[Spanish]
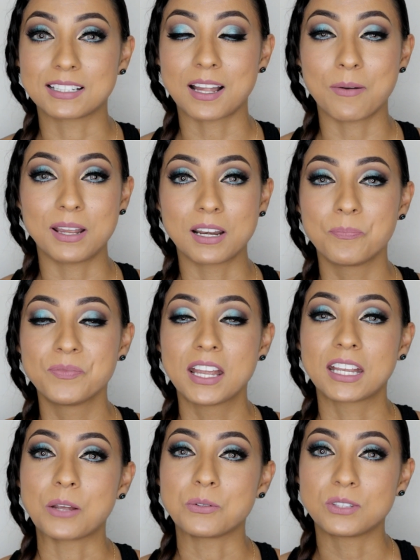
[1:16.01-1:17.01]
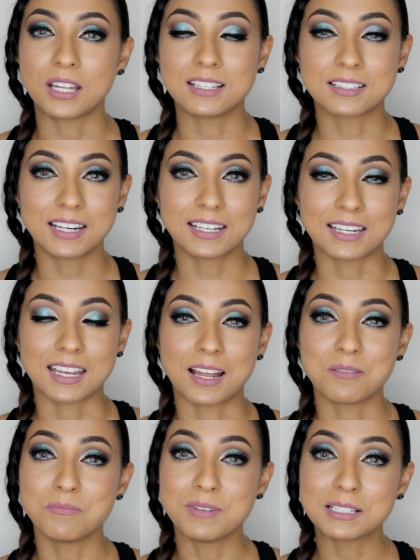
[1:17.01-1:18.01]
saber que ustedes
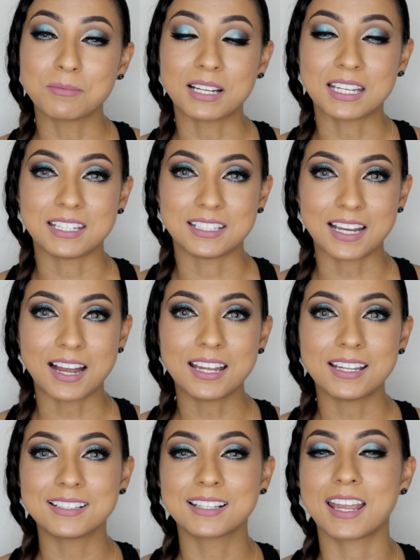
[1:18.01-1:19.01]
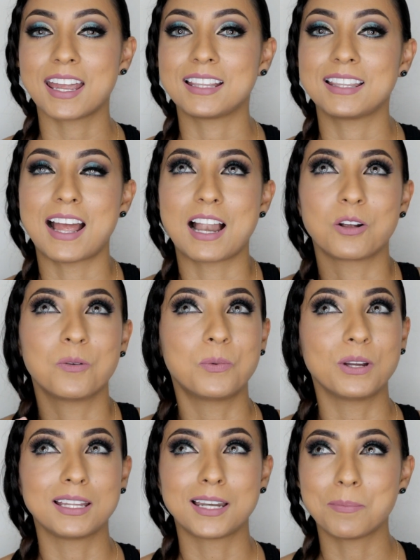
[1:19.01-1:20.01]
recrean mis maquillajes, que algo
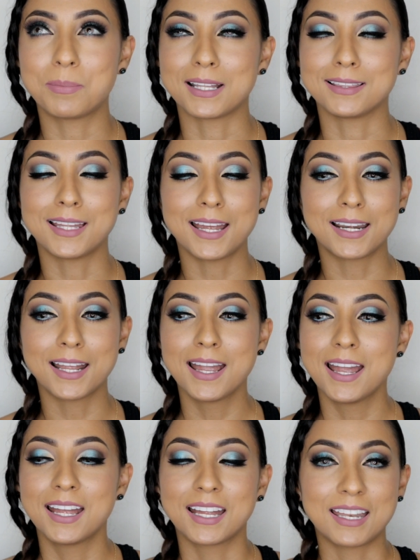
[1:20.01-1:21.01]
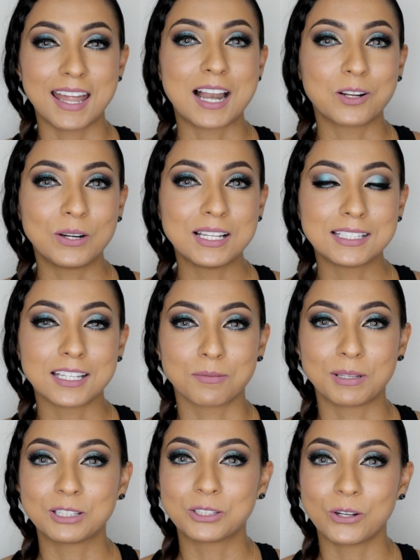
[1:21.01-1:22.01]
pueden aprender, que de algo les
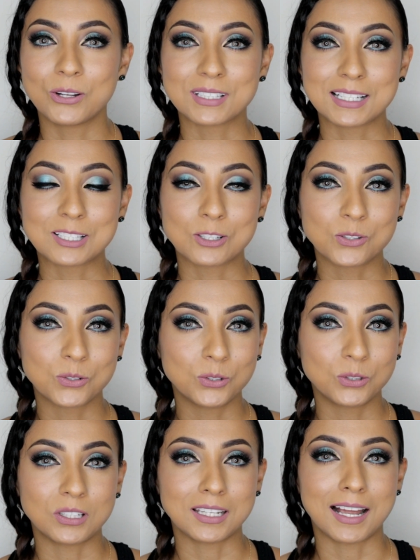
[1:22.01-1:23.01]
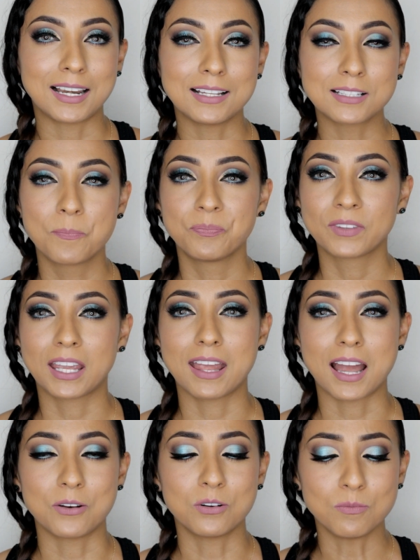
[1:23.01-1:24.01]
sirven todos estos tutoriales,
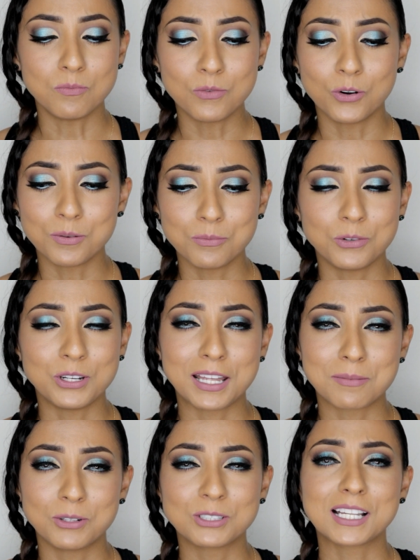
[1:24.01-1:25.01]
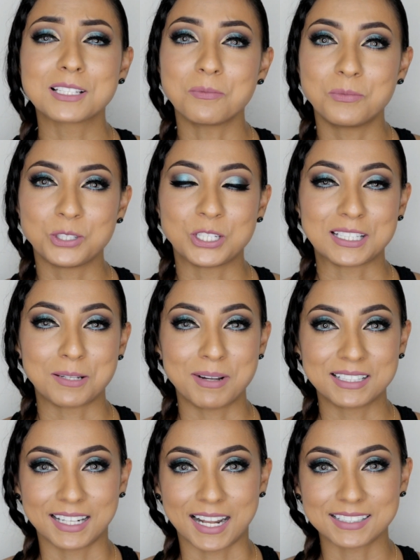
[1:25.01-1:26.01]
quedaron muy muy hermosas,
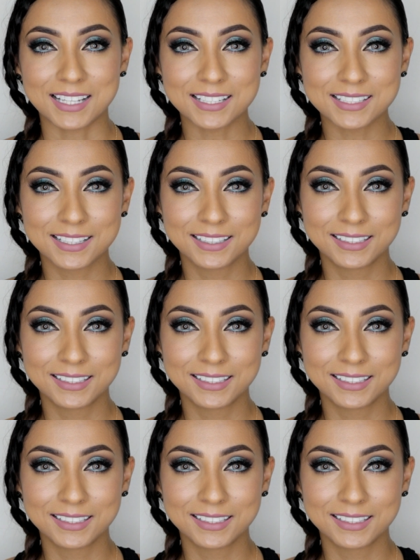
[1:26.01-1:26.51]
muchísimas gracias.